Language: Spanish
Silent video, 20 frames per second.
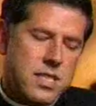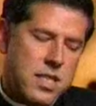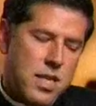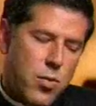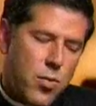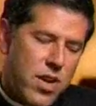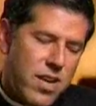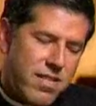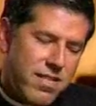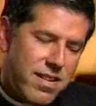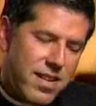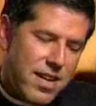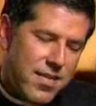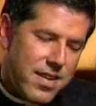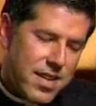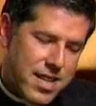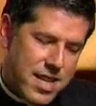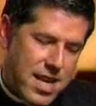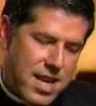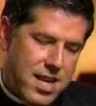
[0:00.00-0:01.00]
Te voy a decir la
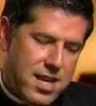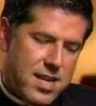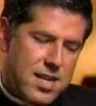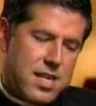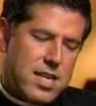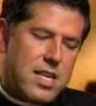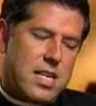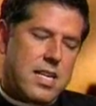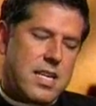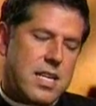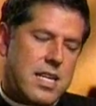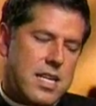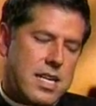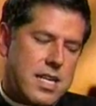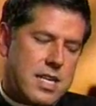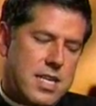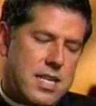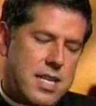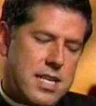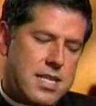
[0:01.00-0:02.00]
verdad.
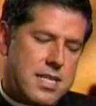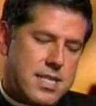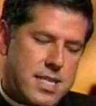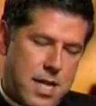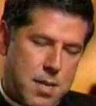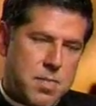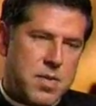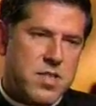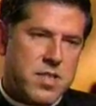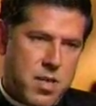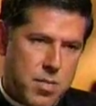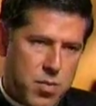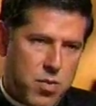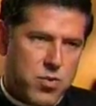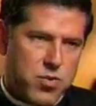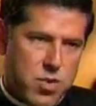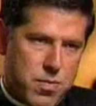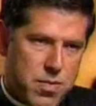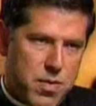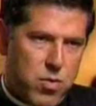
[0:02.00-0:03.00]
Si al principio
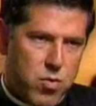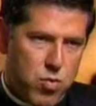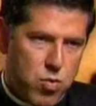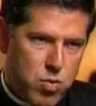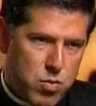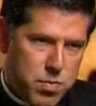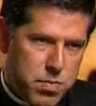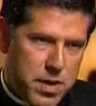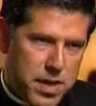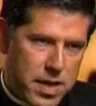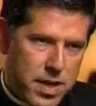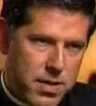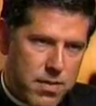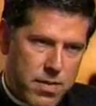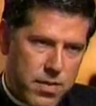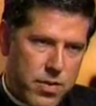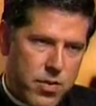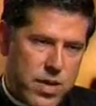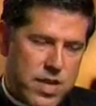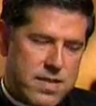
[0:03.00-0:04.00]
no se preocupa y
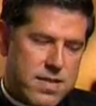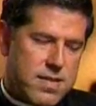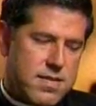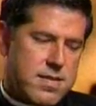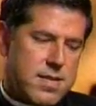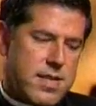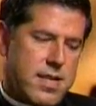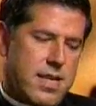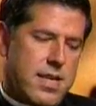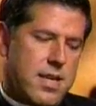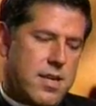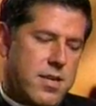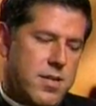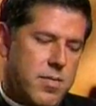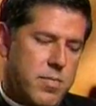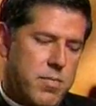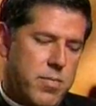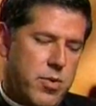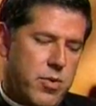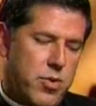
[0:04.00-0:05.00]
vive con esa ansiedad,
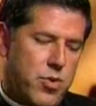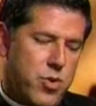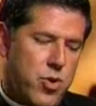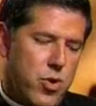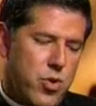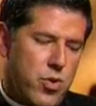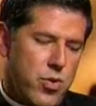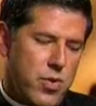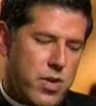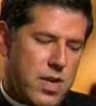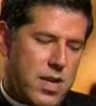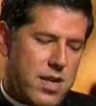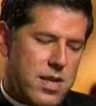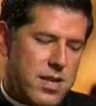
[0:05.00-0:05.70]
pero yo